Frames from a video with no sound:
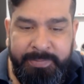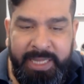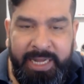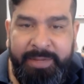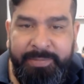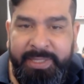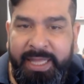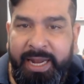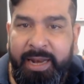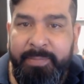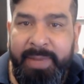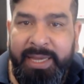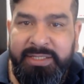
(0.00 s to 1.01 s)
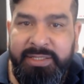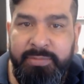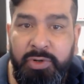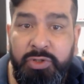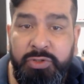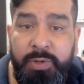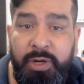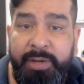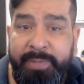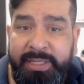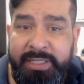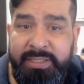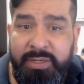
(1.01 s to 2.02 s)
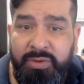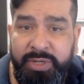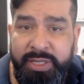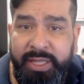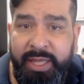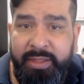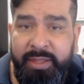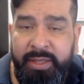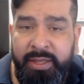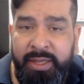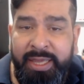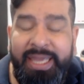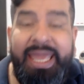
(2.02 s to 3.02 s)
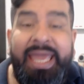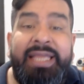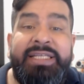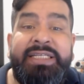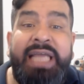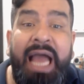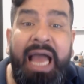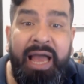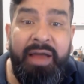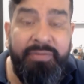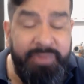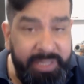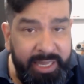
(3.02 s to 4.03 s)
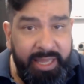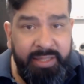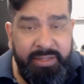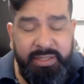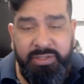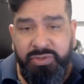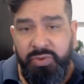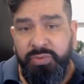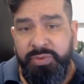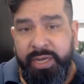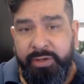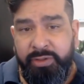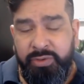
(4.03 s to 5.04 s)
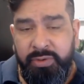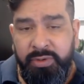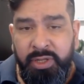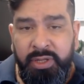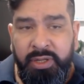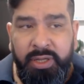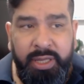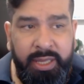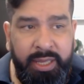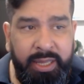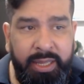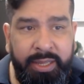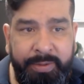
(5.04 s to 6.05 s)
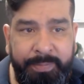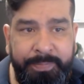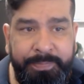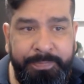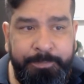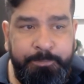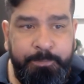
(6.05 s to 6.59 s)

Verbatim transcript: eliminar al máximo los problemas de seguridad que ya había descubierto em,